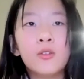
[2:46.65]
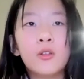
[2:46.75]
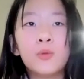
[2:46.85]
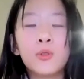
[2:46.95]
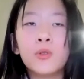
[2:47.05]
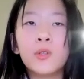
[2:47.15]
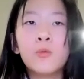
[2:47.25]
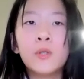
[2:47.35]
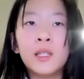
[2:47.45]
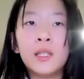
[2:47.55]
对不同的
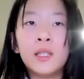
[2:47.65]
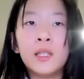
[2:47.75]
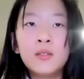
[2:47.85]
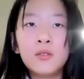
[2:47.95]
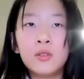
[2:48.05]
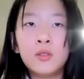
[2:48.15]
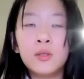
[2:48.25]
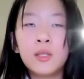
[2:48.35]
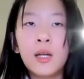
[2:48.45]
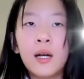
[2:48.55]
问题兴
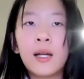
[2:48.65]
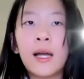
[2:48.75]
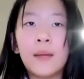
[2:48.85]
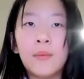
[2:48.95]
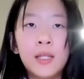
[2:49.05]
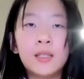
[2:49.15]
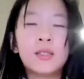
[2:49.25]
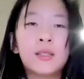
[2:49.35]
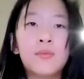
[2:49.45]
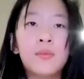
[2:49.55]
趣而改变
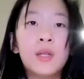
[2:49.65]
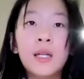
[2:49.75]
着。